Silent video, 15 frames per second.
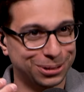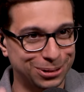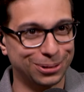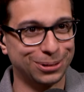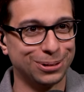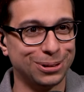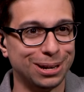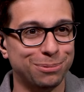en tant
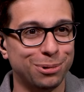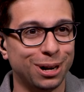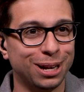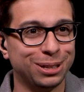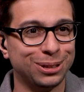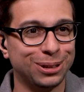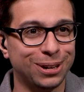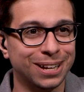que
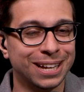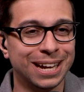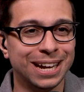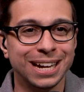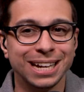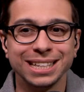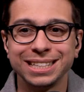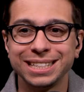collaborateur,
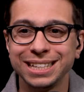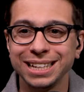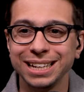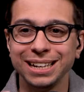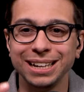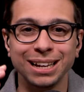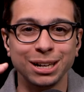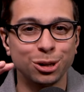
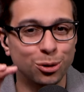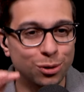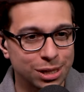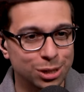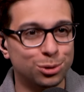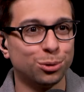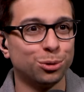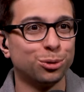c'est la
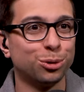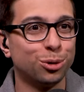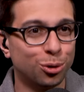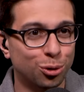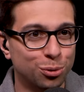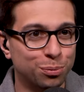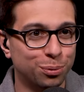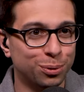cohésion de
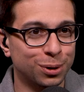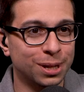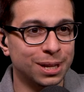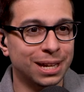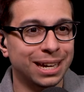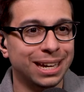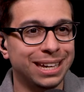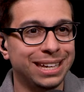groupe.
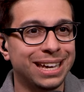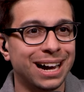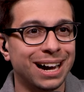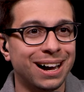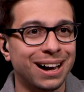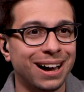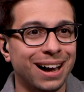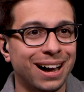Il y
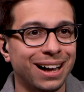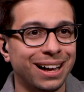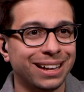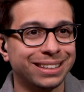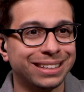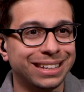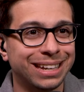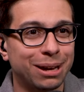a un
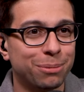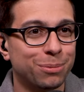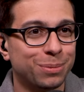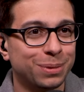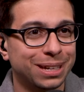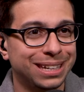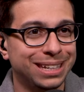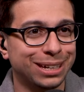terme
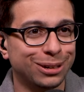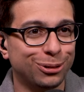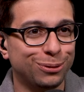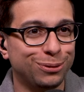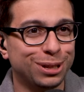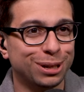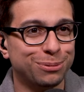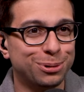qui
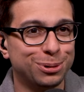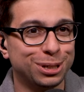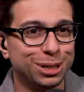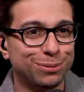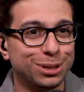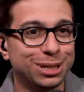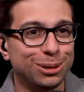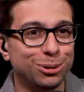revient beaucoup chez
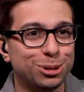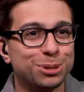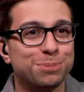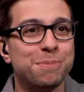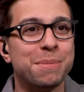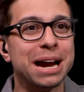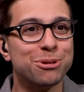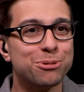vous, c'est le
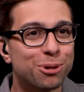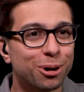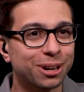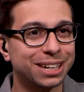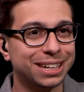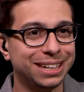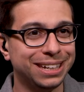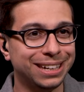smile
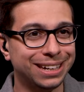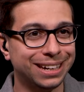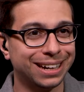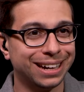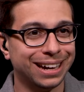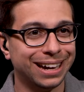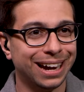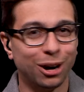working.
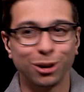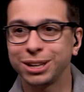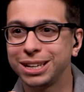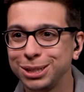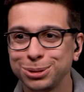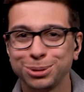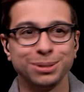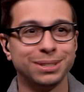Alors,
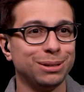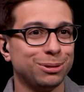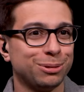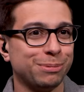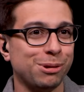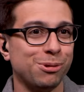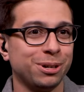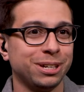qu'est-ce que c'est le
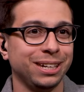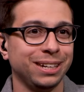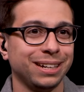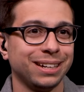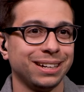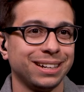smile working